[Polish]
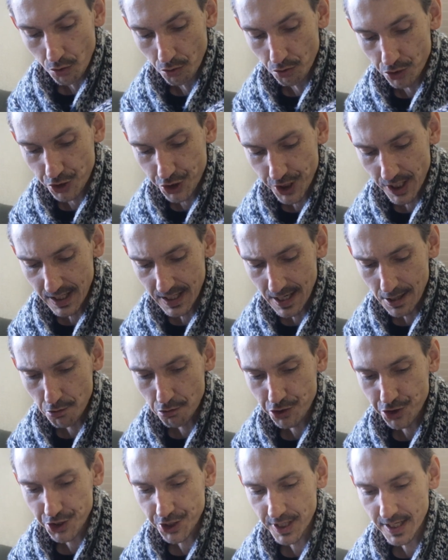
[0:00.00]

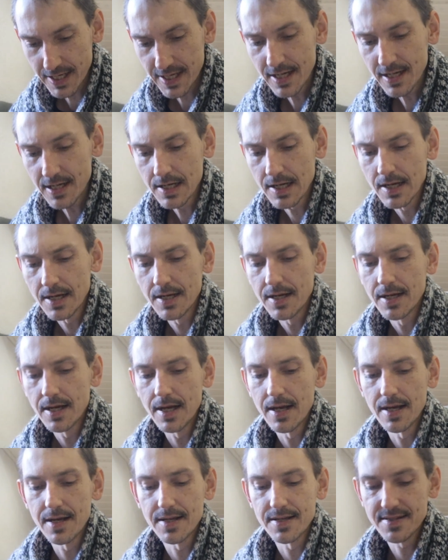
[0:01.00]
udzielał się
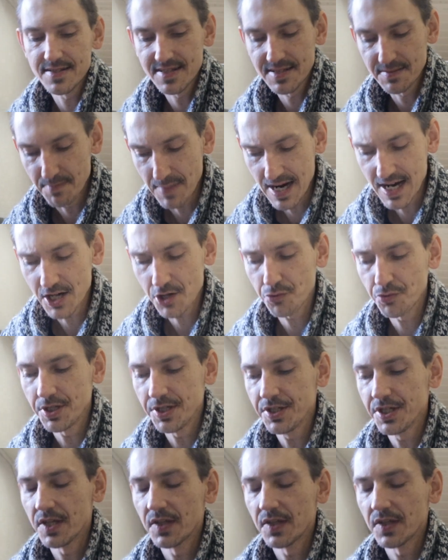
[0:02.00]
e, zmarły